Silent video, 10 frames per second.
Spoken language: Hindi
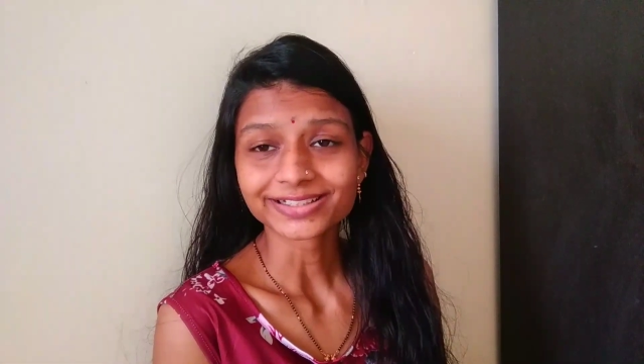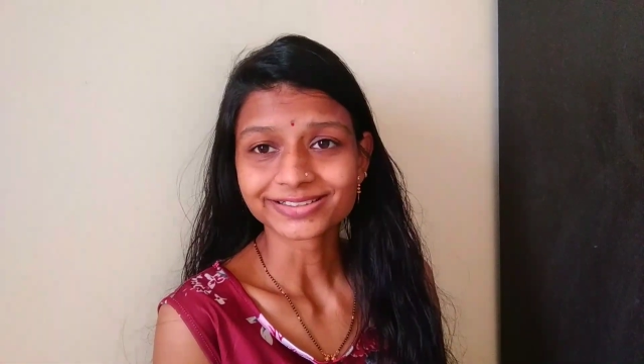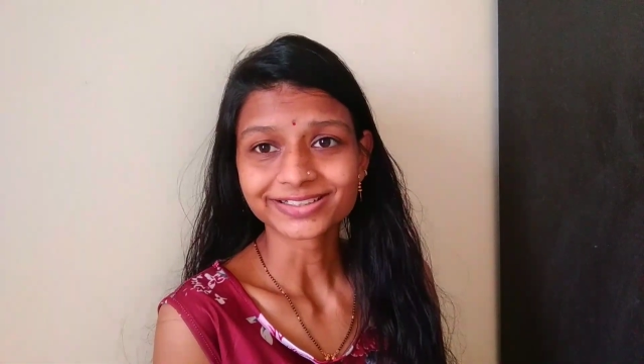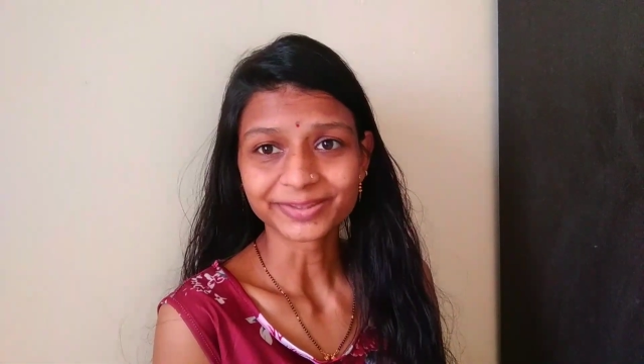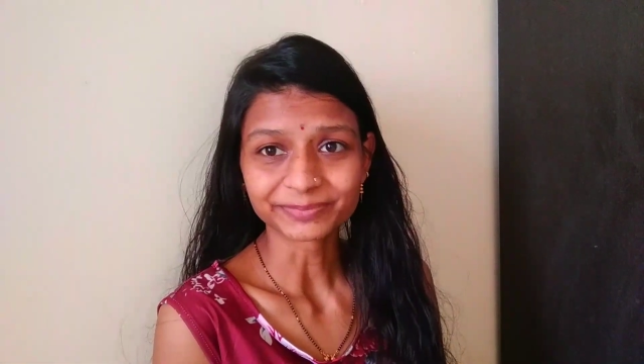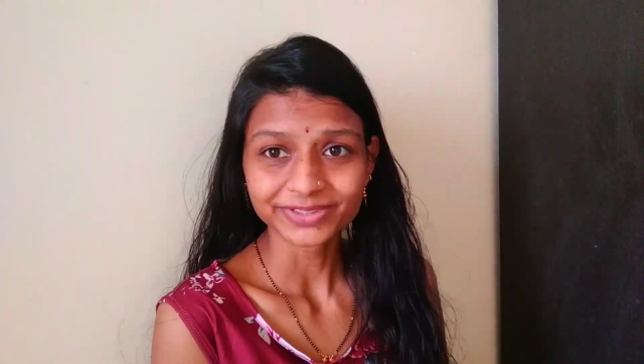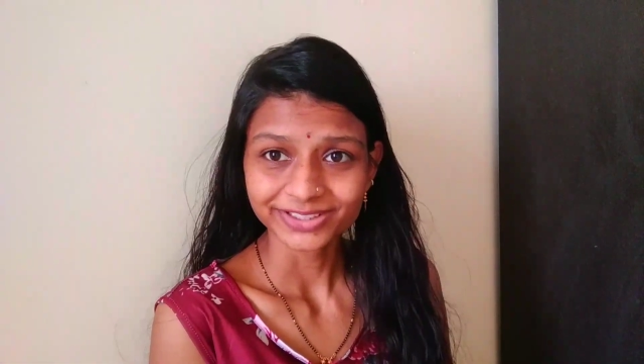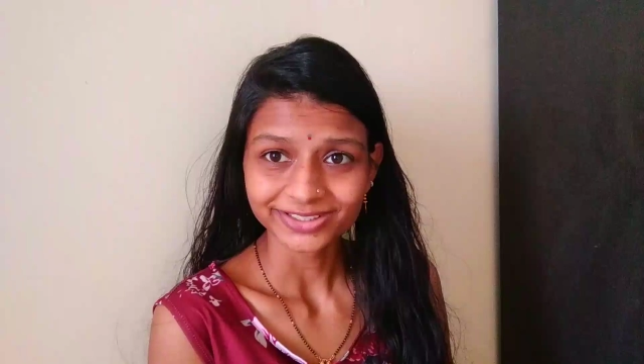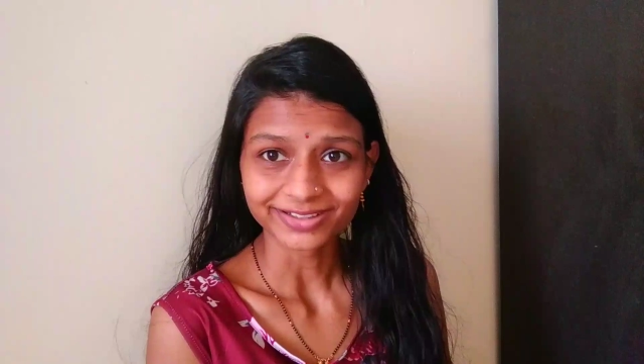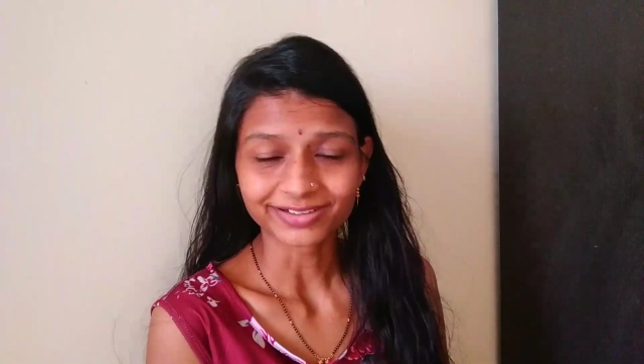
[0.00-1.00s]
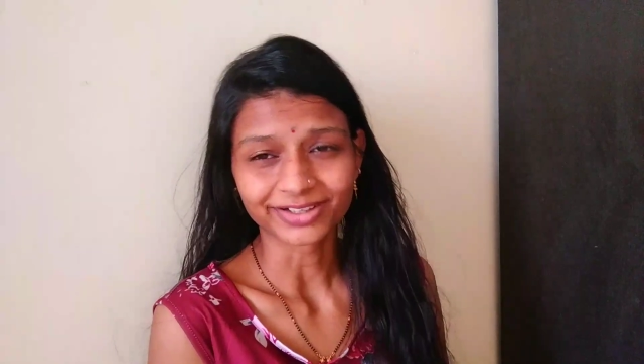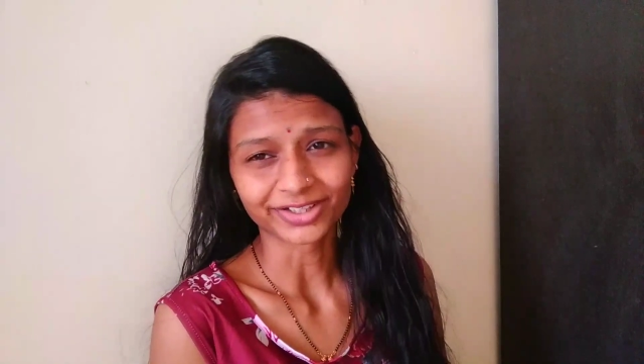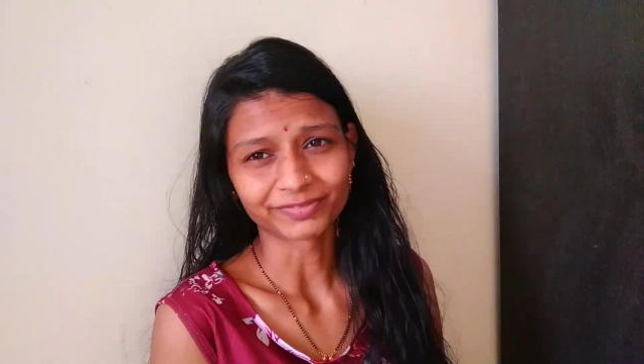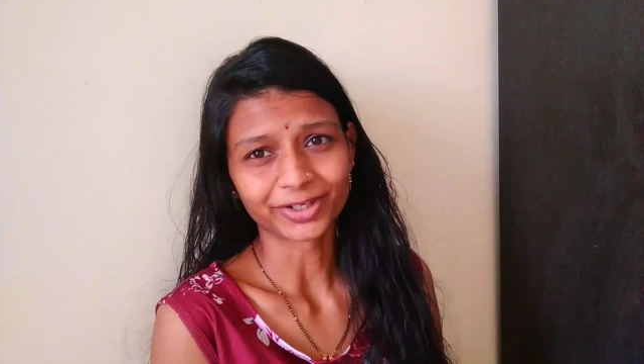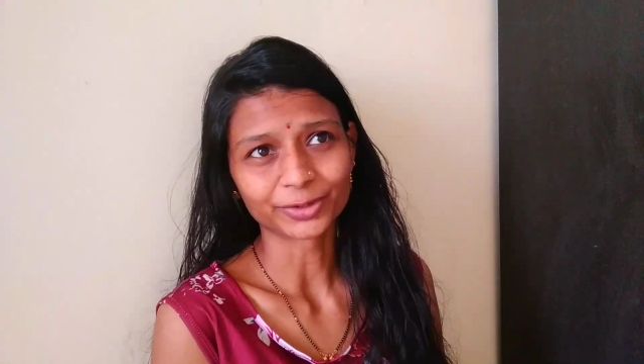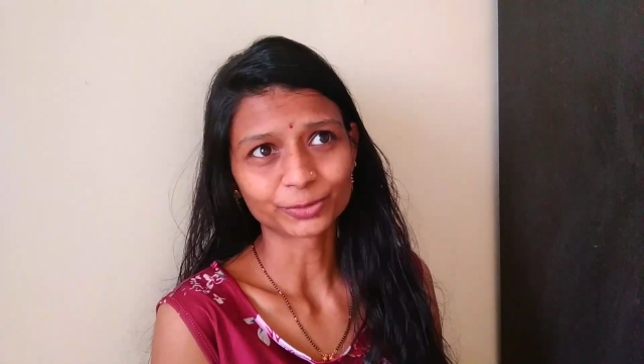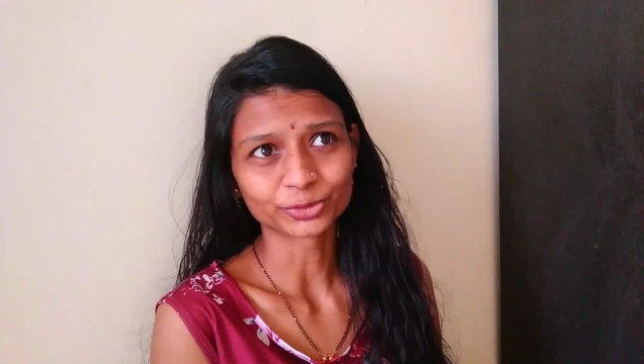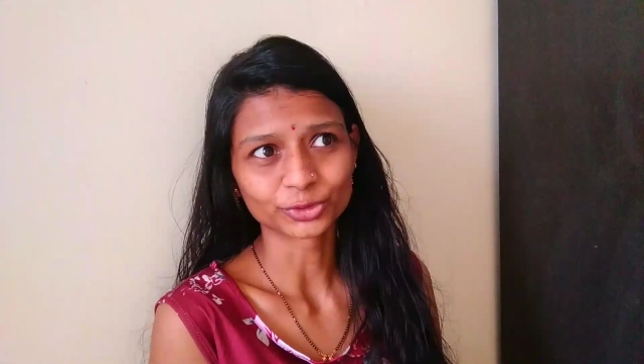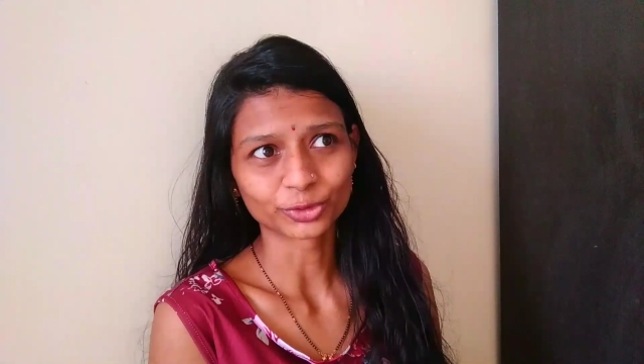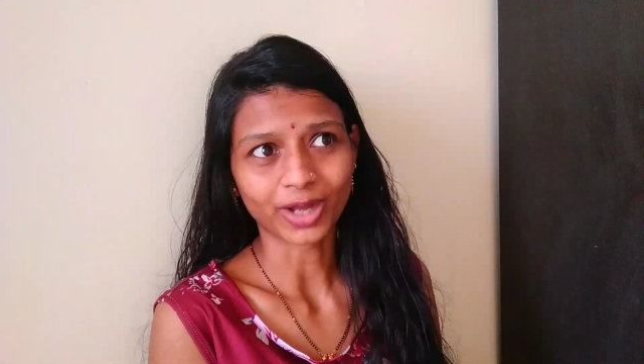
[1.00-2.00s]
ऐसे टिप्स शेयर करने वाली हूँ
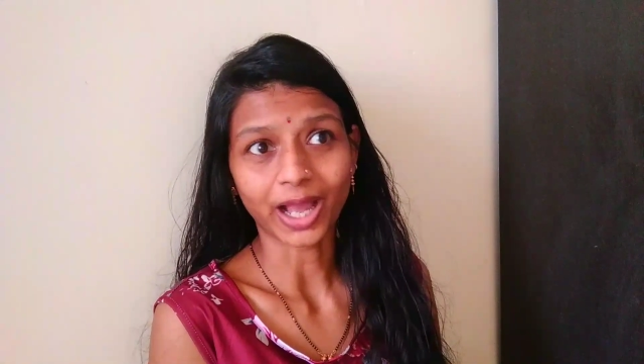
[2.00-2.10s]
जो